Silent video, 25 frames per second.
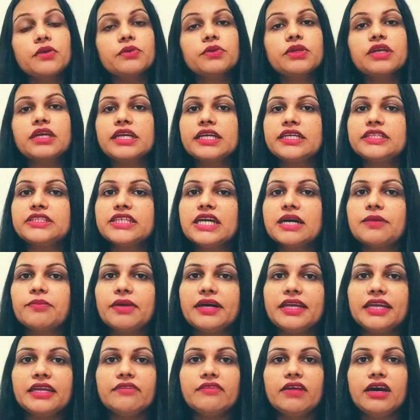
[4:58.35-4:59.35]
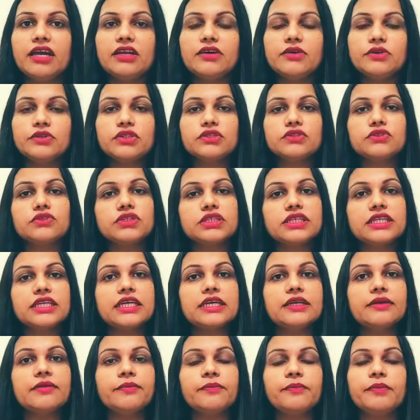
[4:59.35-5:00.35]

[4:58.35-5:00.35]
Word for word: उनके एग्ज़ाम आने वाले होते हैं तो उनकी